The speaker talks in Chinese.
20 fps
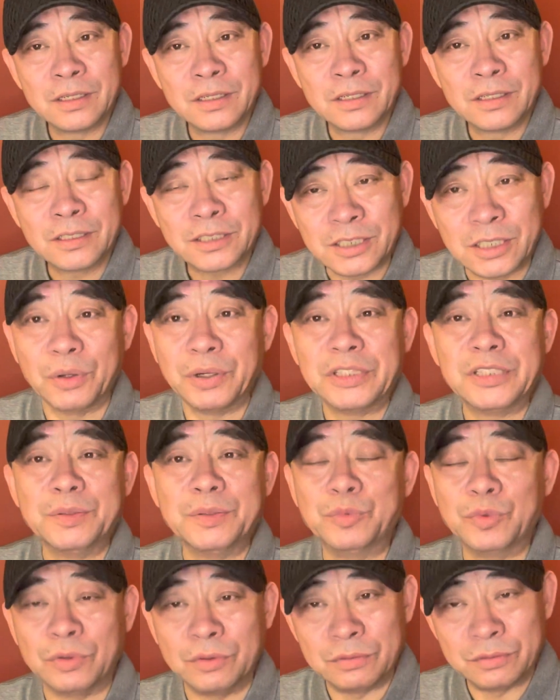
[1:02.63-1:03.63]
社会进
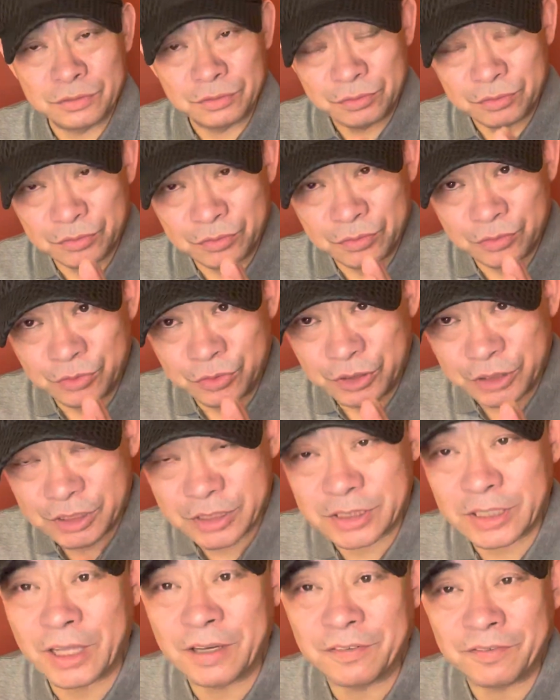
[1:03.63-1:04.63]
步与
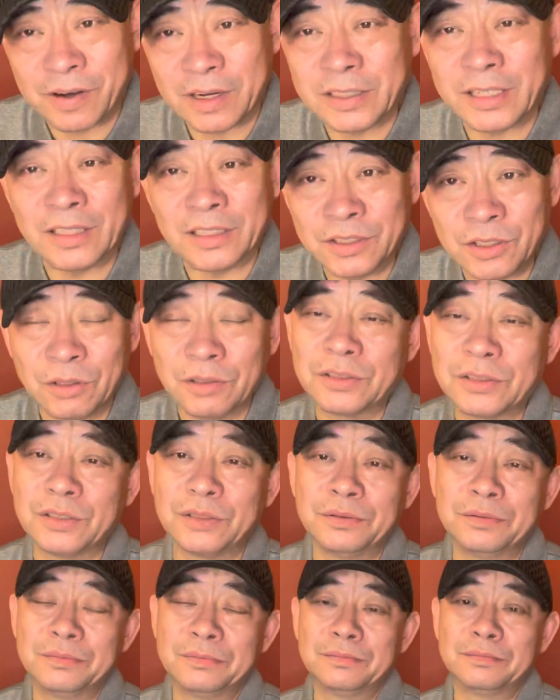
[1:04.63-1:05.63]
时代发展的要求，
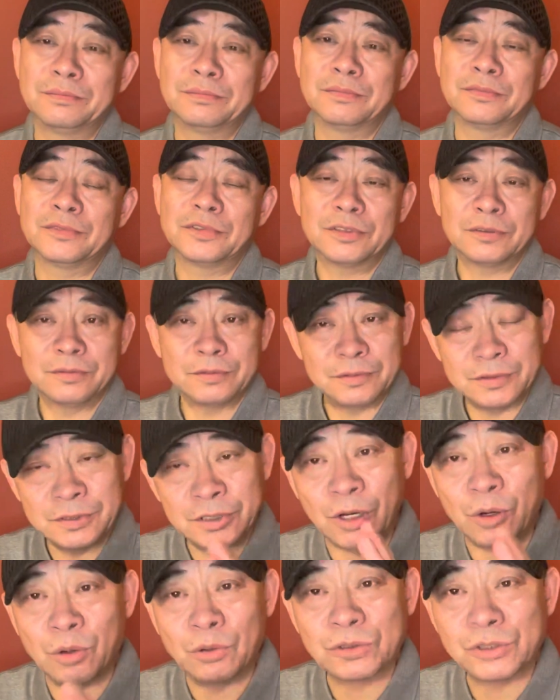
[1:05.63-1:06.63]

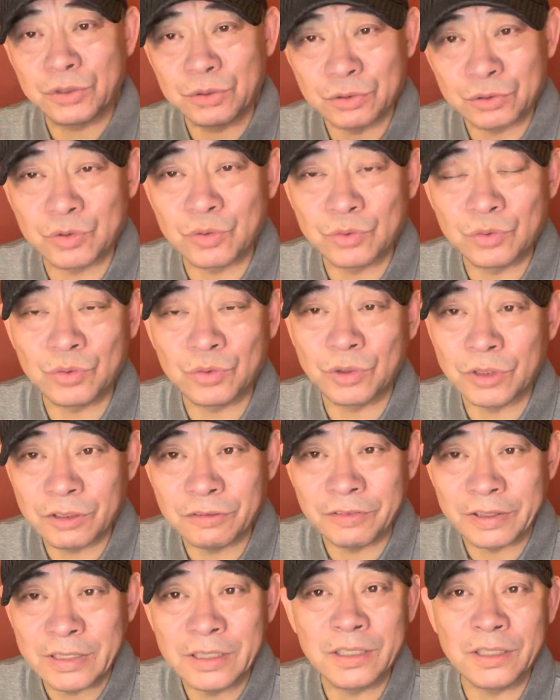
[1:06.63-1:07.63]
要求中国的
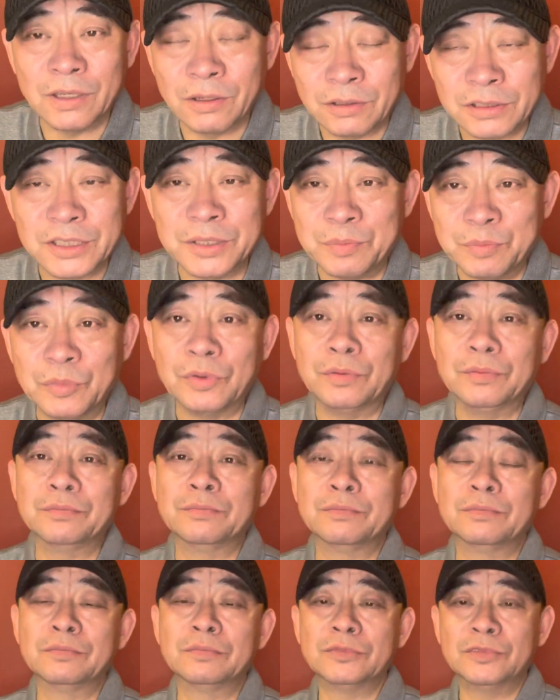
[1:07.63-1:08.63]
文艺要进步，
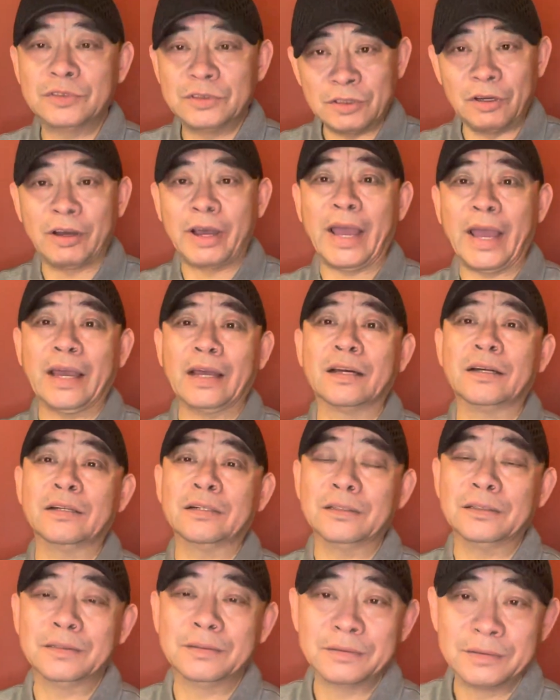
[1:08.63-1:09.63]
要改革，
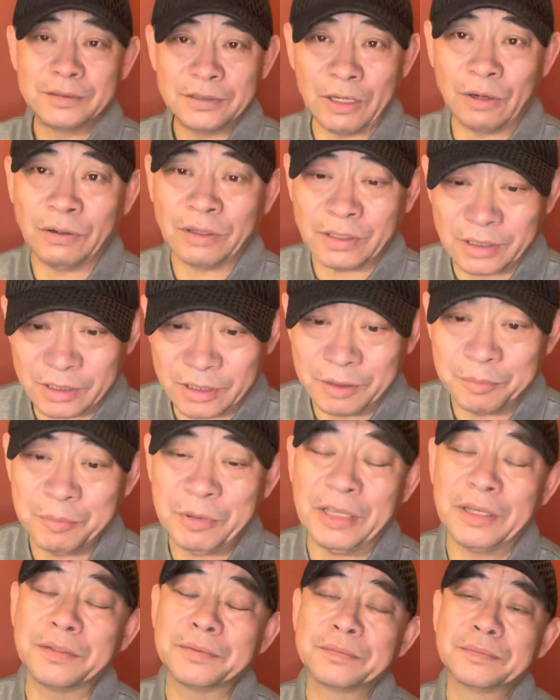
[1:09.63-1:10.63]
要革
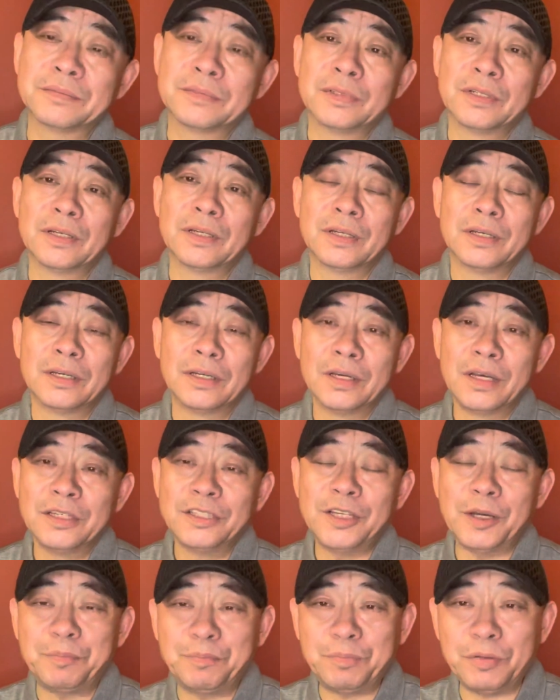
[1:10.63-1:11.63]
命，
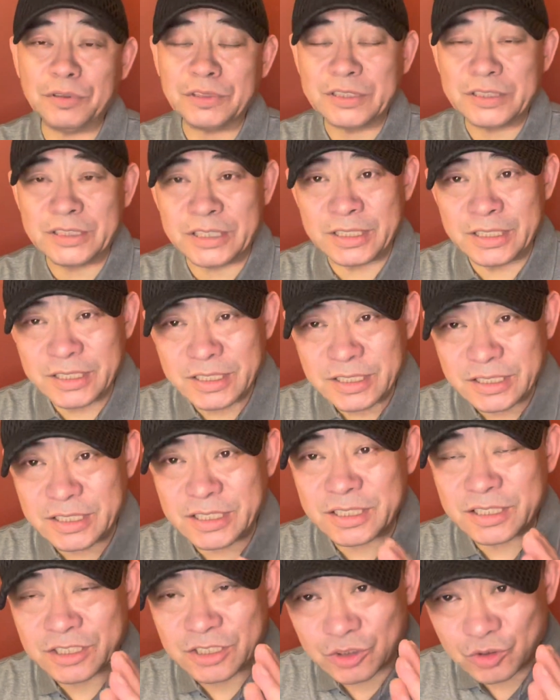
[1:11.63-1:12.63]
也不仅
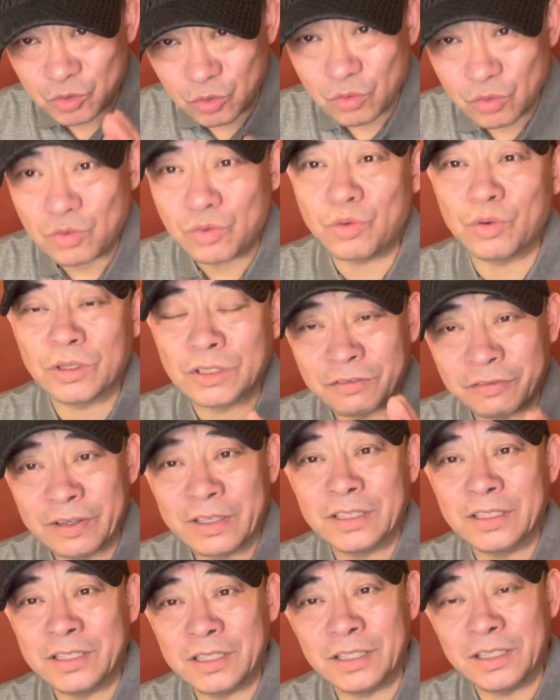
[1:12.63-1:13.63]
仅是中国的
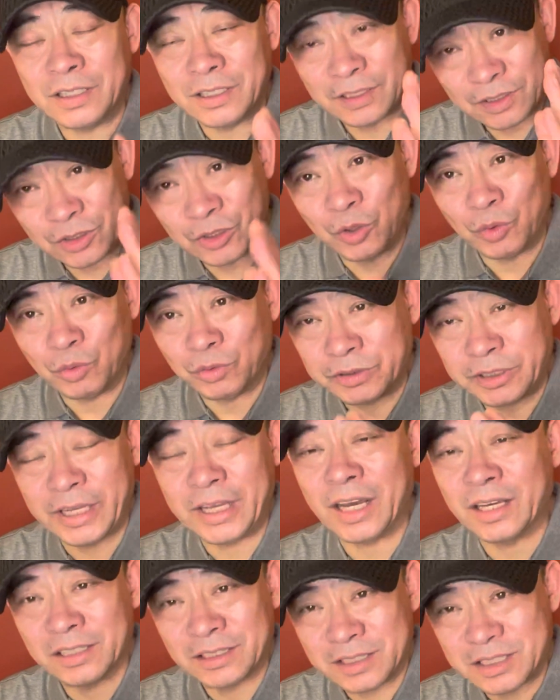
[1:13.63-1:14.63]
文艺有这
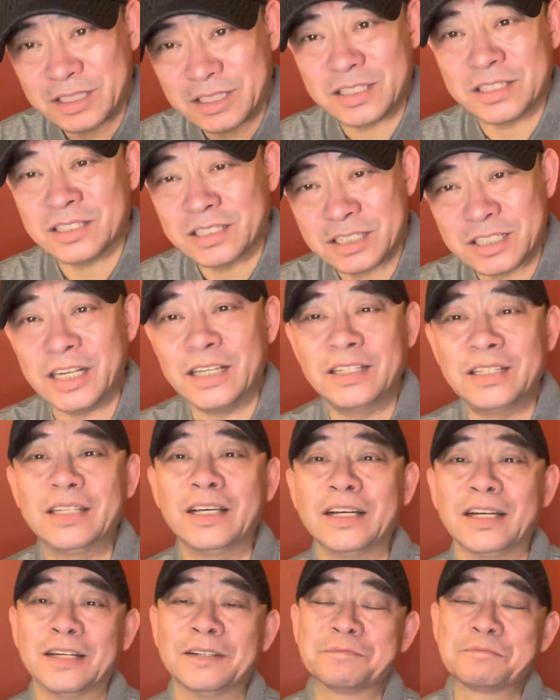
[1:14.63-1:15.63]
样的自身
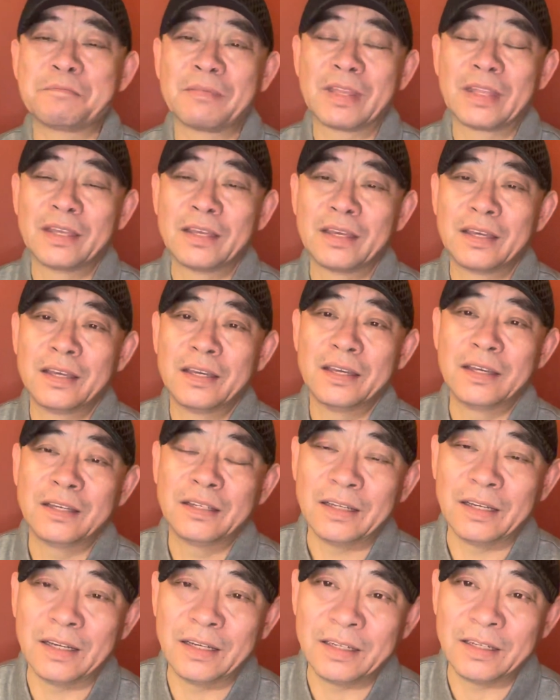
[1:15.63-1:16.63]
的
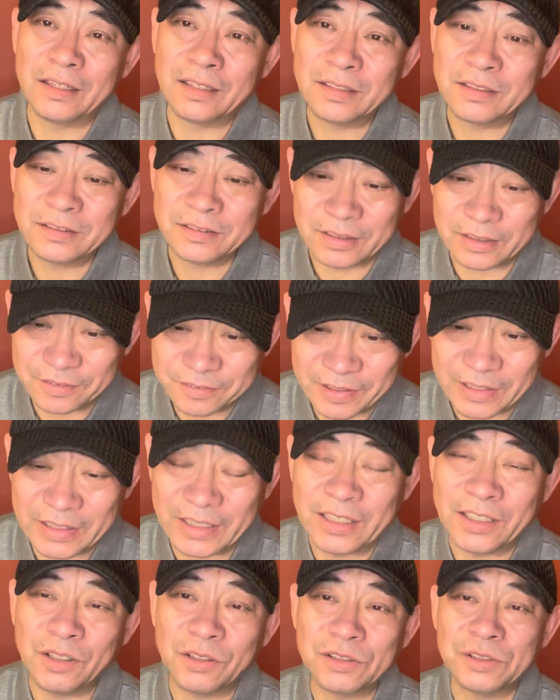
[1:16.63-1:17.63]
啊这个发
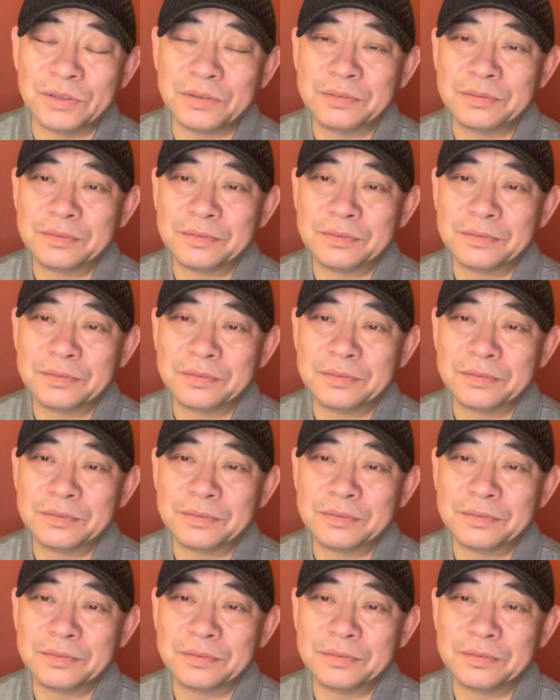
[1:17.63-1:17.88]
展要求，